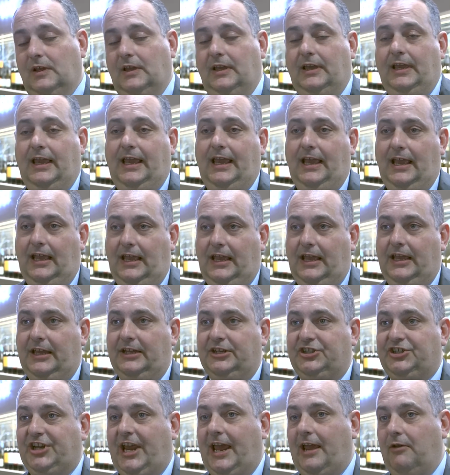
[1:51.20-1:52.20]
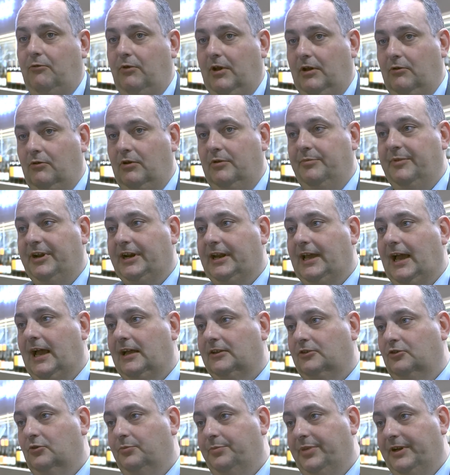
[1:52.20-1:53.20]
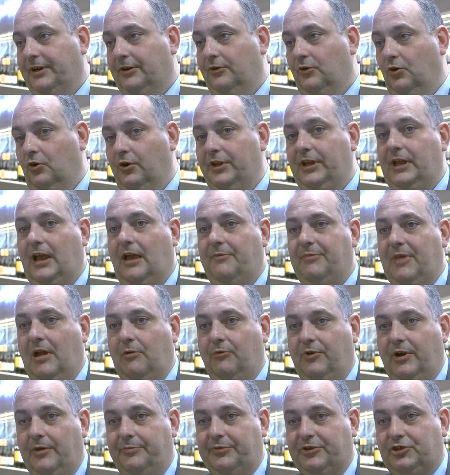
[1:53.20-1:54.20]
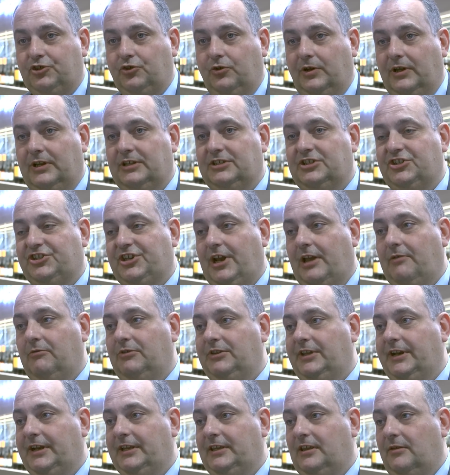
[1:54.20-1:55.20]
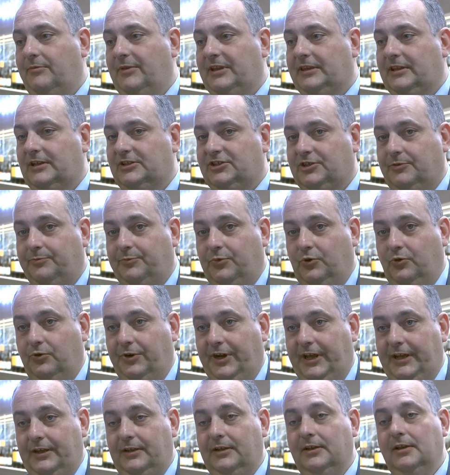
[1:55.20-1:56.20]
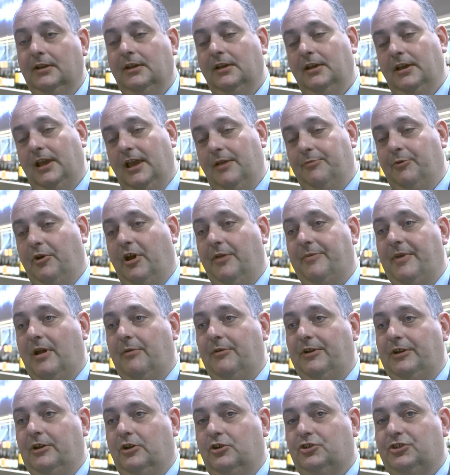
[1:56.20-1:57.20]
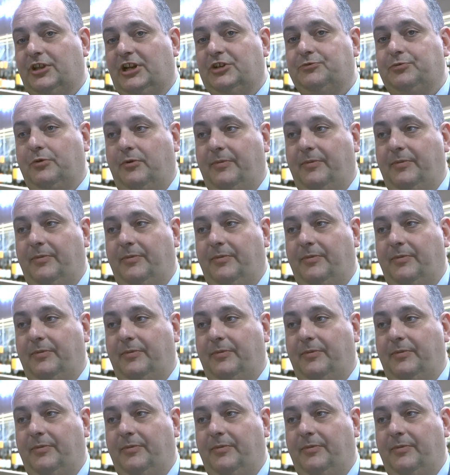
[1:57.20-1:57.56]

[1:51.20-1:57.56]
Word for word: che eh, segue quel mercato per noi, abbiamo una persona che ci segue direttamente il Giappone e poi abbiamo i nostri export